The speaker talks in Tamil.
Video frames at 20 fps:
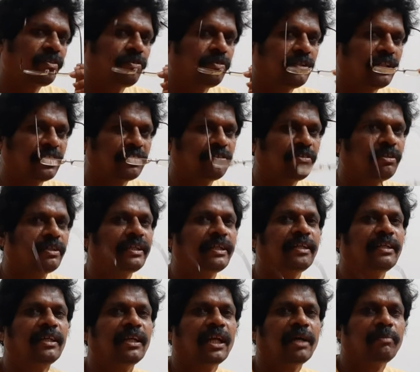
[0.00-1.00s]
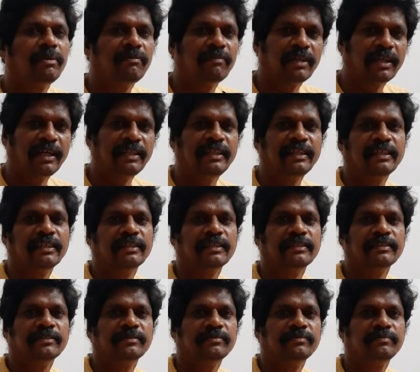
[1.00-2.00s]
ஸோ தர்ஷனம் டிக்கெட் இல்லாமல் வராதிங்க
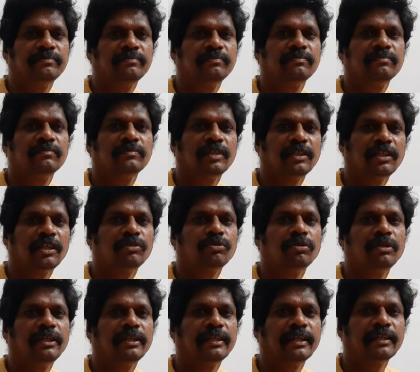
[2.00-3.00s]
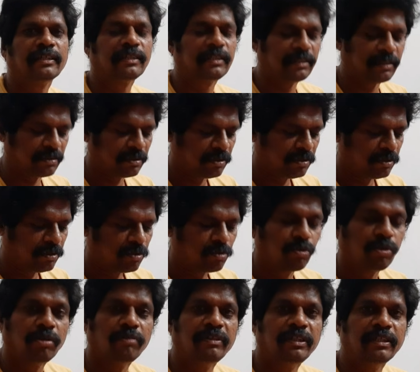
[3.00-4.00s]
தான் சொல்லியிருக்காங்க
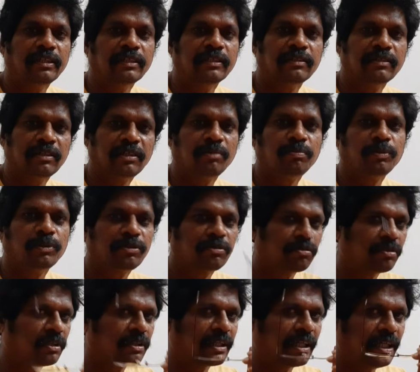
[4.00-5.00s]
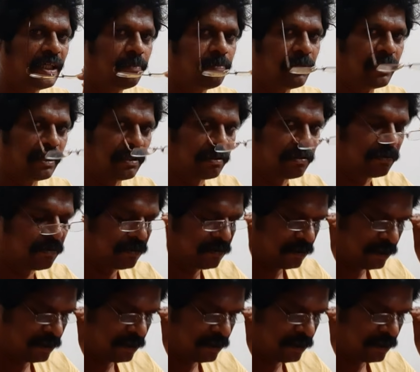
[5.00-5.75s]
கோவிட் ரிப்போர்ட்டு கூட கண்டிப்பாக